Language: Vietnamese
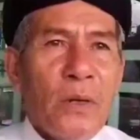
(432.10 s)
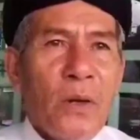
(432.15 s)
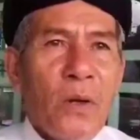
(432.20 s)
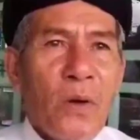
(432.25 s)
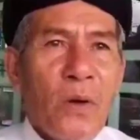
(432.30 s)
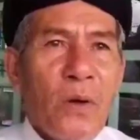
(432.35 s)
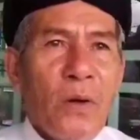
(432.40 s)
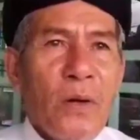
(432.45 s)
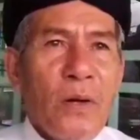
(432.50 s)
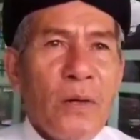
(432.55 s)

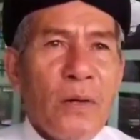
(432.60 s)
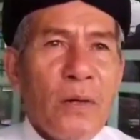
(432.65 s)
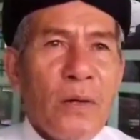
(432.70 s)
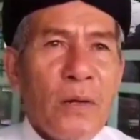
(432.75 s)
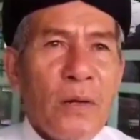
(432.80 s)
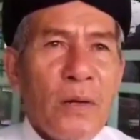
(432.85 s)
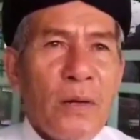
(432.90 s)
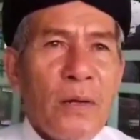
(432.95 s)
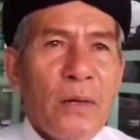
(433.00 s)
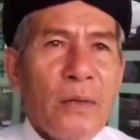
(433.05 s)
đó
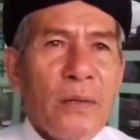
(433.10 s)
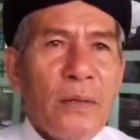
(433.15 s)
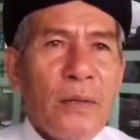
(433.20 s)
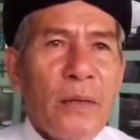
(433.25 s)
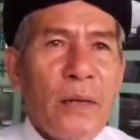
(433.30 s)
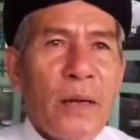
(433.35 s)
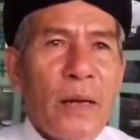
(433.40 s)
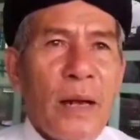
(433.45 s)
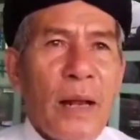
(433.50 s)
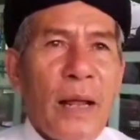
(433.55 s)

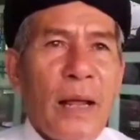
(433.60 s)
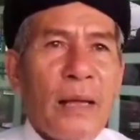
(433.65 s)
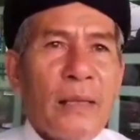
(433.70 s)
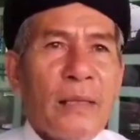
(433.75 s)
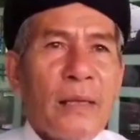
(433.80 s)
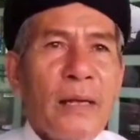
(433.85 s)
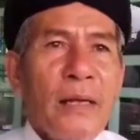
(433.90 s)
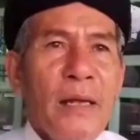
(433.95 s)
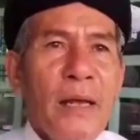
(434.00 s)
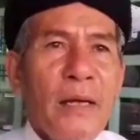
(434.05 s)
là
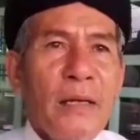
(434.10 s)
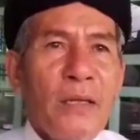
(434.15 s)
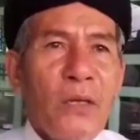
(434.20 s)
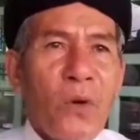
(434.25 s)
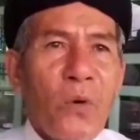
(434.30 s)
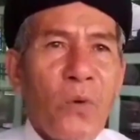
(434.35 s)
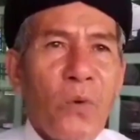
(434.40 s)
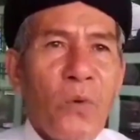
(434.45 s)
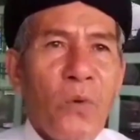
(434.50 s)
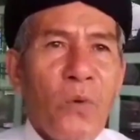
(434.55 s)
tính dân
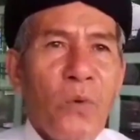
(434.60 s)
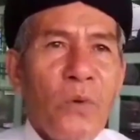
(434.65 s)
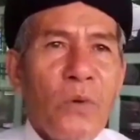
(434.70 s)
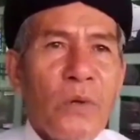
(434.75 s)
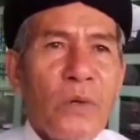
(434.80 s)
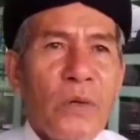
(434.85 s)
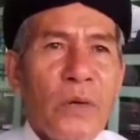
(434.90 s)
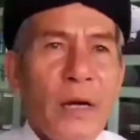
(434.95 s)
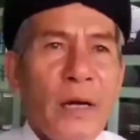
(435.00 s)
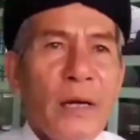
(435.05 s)
chủ
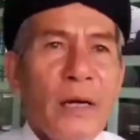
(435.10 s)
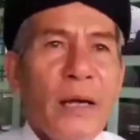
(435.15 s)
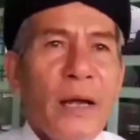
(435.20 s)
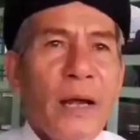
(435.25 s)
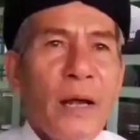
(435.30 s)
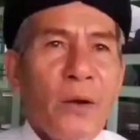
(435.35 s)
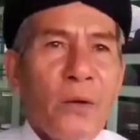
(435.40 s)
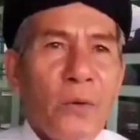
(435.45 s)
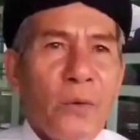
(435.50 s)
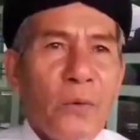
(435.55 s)
rất
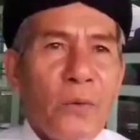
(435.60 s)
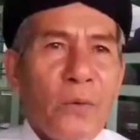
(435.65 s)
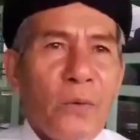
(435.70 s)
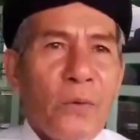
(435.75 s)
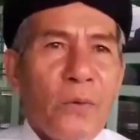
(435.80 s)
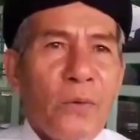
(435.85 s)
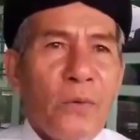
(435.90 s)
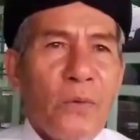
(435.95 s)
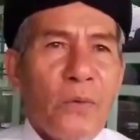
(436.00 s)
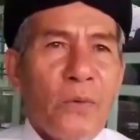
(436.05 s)
cao
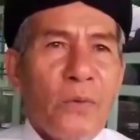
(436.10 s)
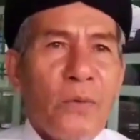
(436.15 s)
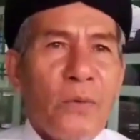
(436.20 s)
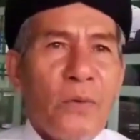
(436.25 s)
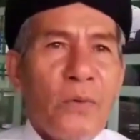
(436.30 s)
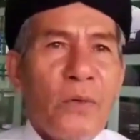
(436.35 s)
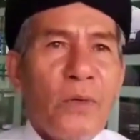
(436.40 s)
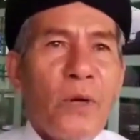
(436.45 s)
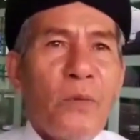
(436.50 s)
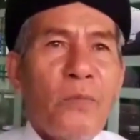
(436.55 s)

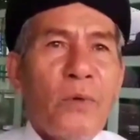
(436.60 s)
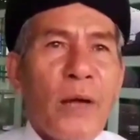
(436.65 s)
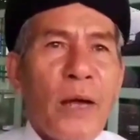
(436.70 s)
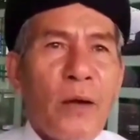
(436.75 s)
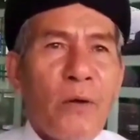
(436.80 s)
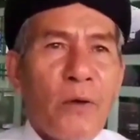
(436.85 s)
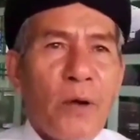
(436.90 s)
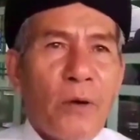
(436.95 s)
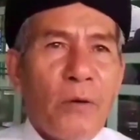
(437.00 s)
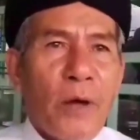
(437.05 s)
trong
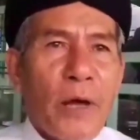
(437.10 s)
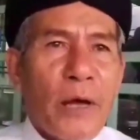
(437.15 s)
đạo cao